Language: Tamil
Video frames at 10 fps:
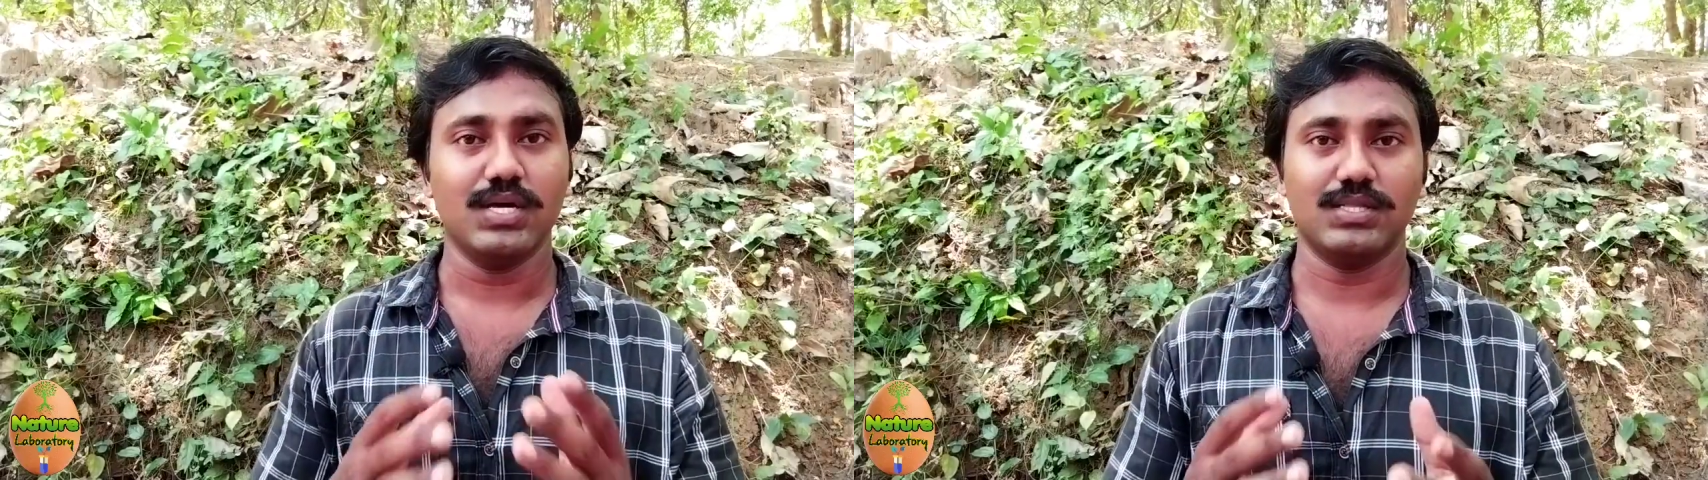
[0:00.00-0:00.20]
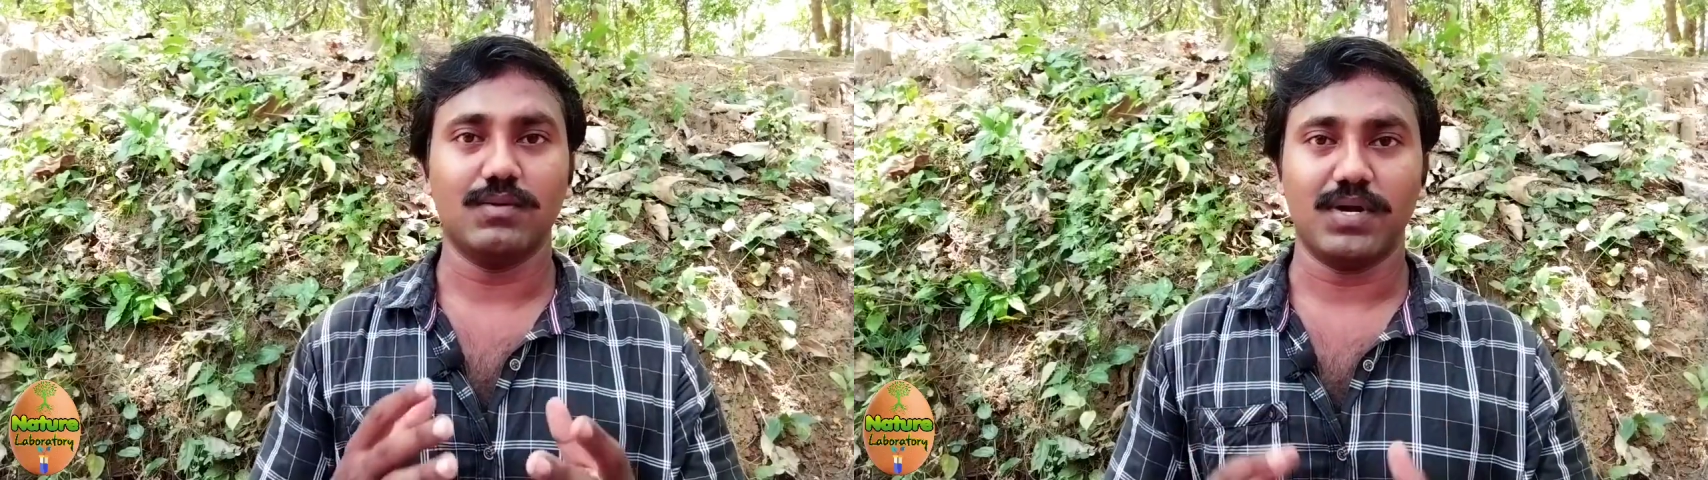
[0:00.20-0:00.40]

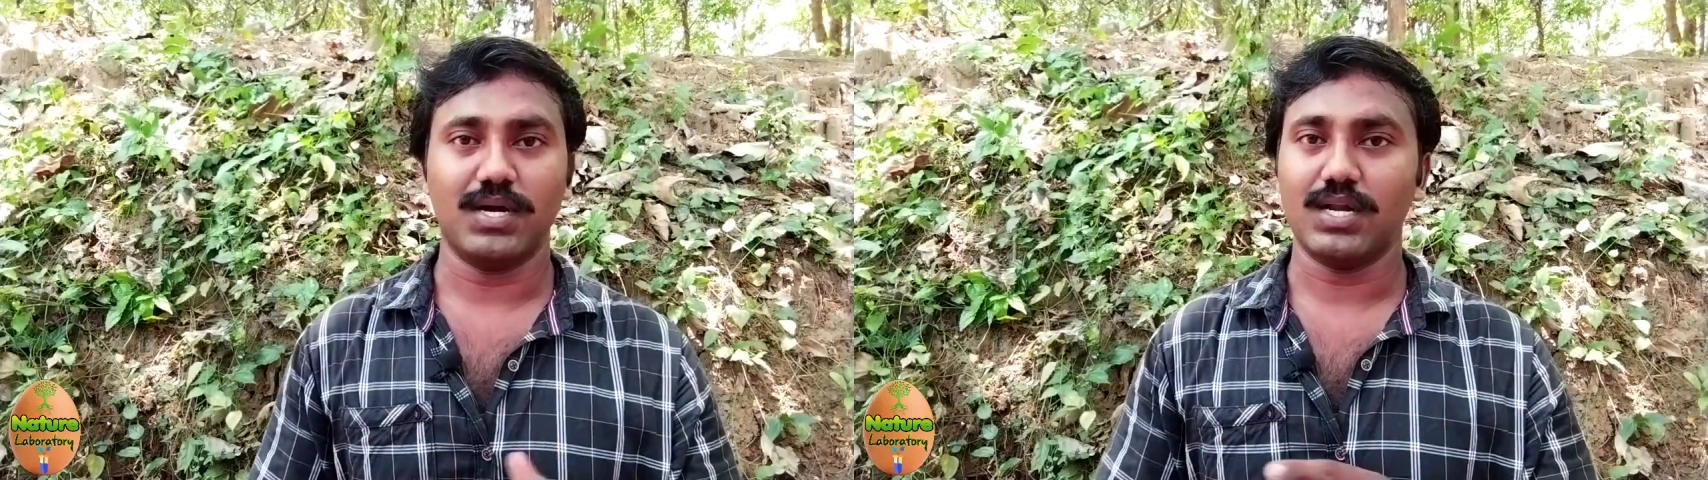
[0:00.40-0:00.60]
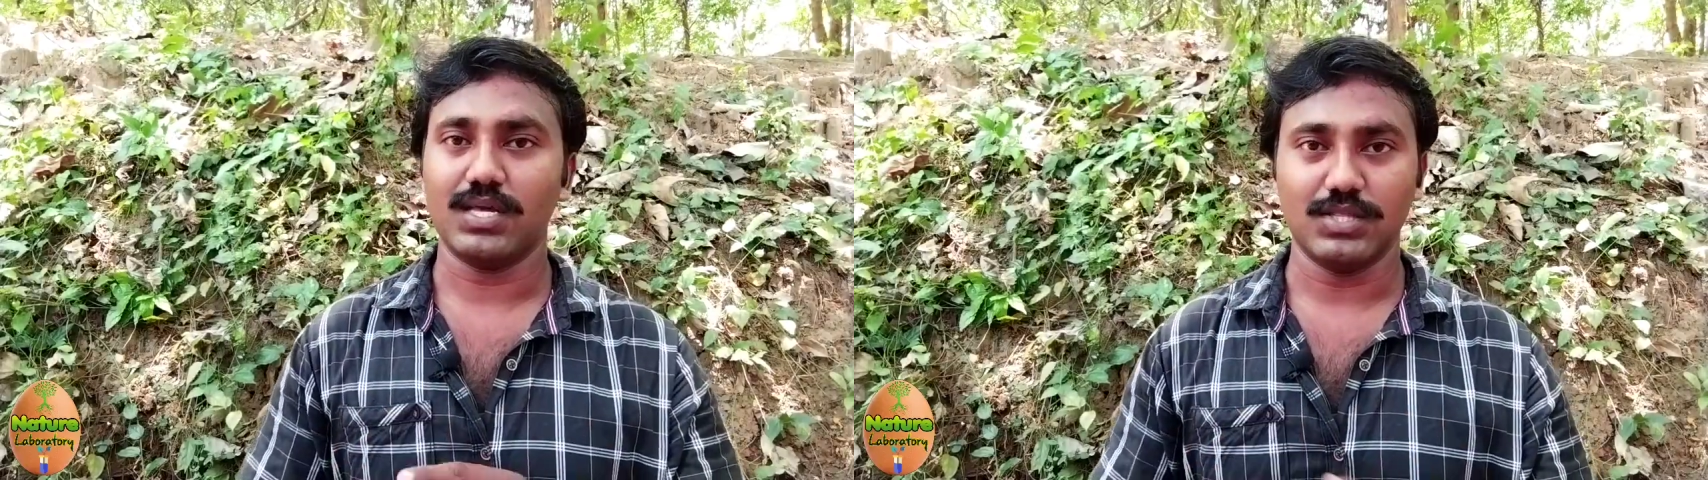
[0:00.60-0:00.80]
இந்த
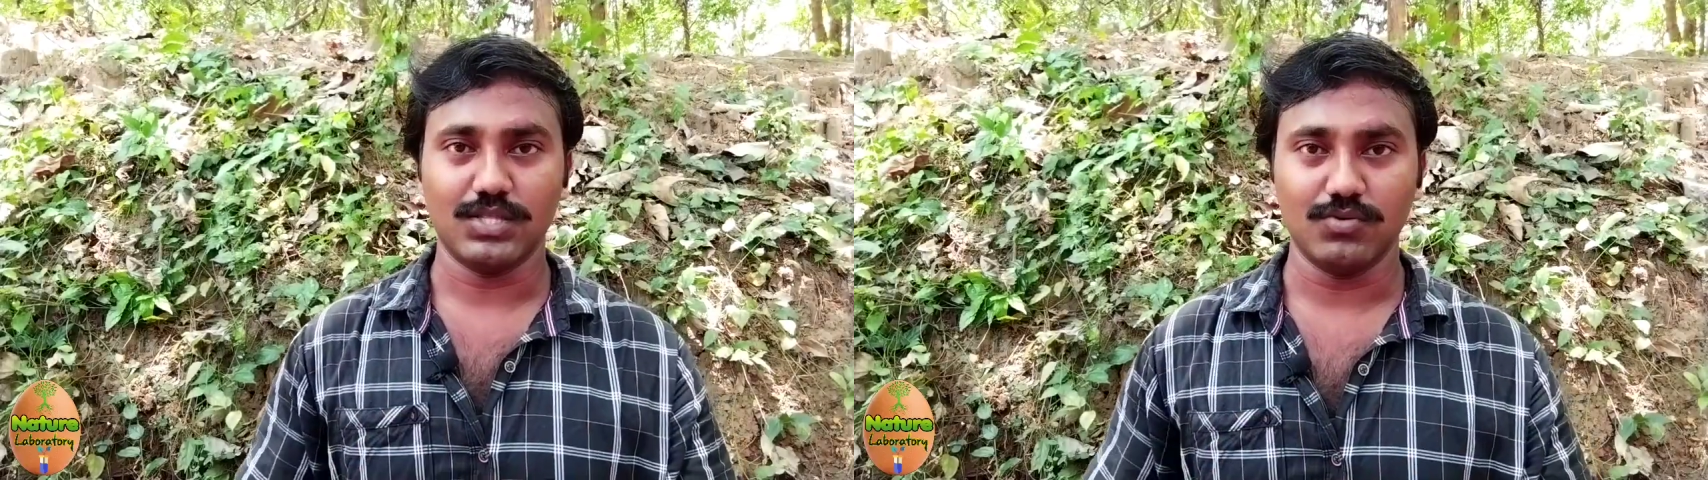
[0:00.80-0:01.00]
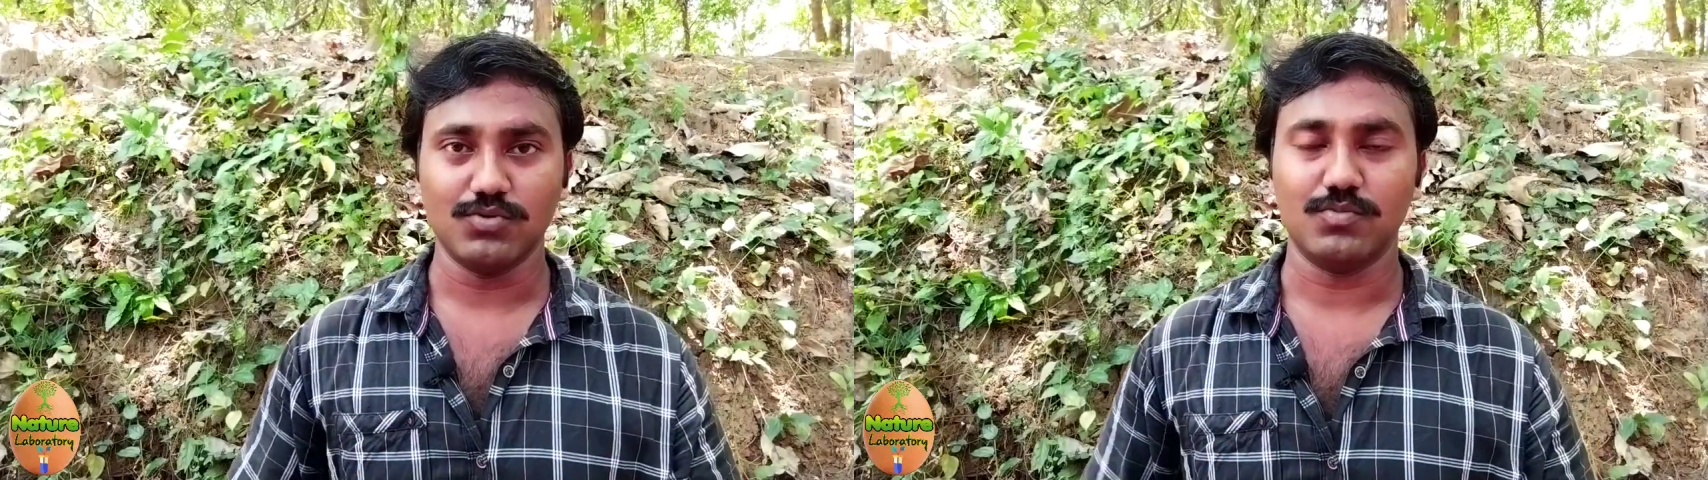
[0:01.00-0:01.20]
பல்லால் எந்த
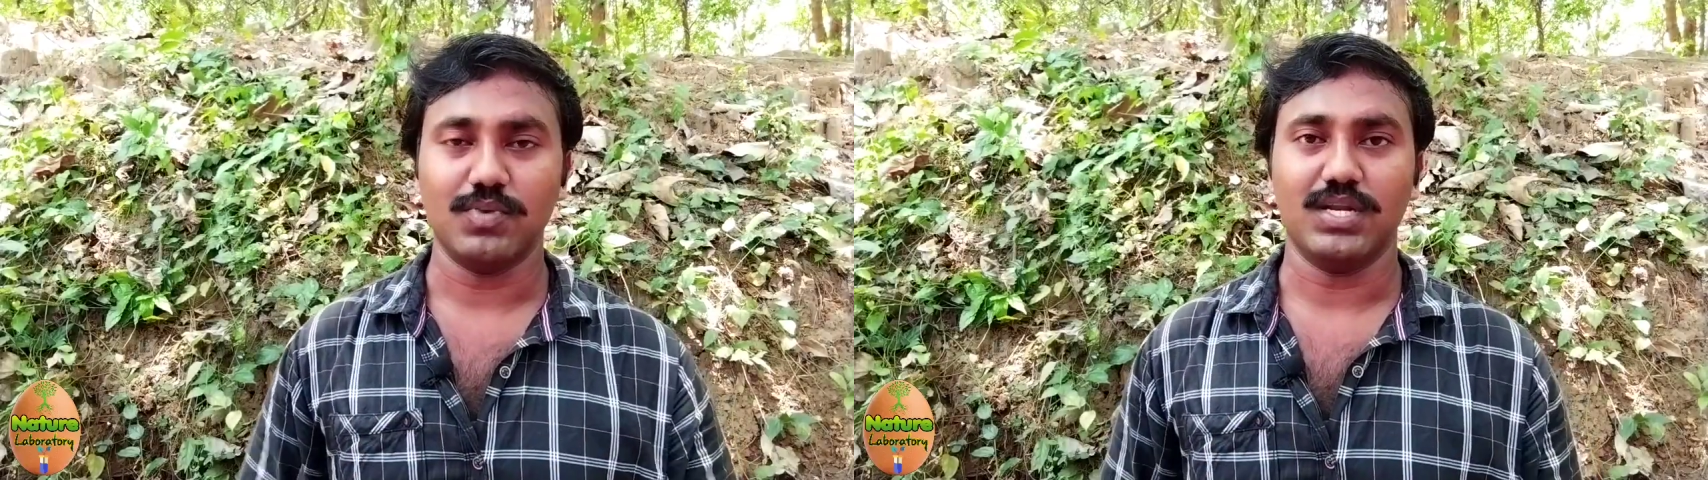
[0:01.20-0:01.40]
யூஸுமே